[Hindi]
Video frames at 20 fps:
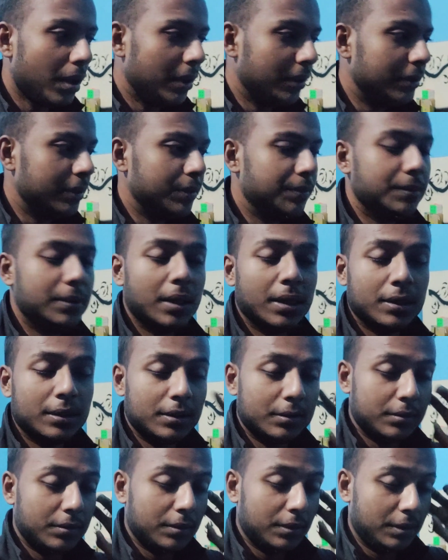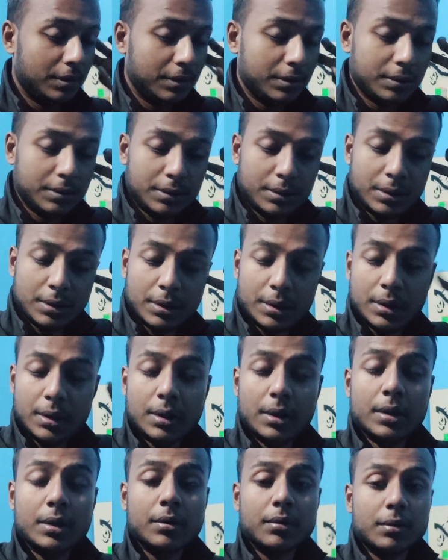अजीब ही आदत हो गई
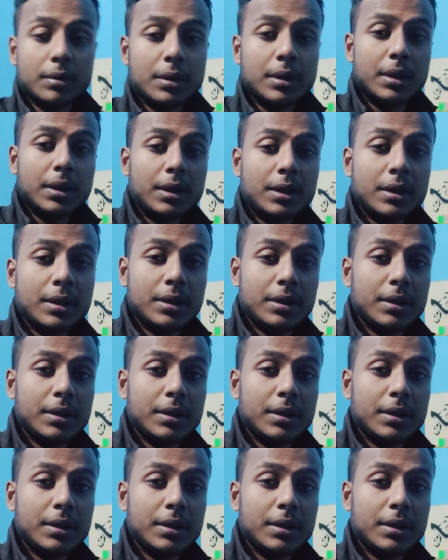कोई नहीं